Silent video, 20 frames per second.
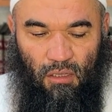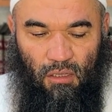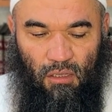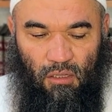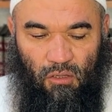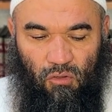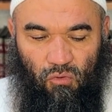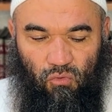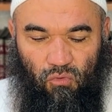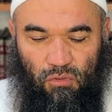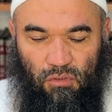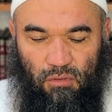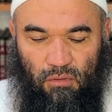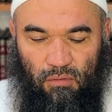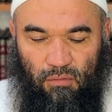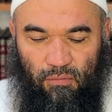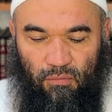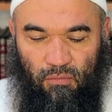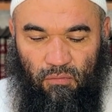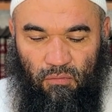И
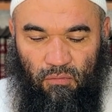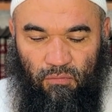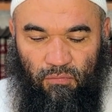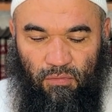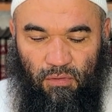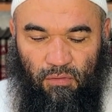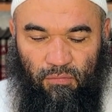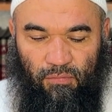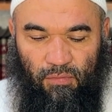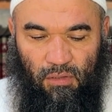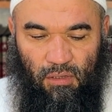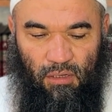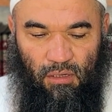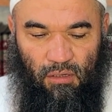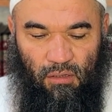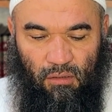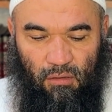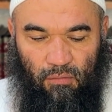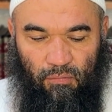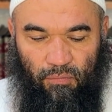люди э,
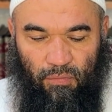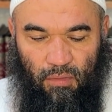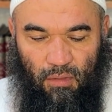филярак.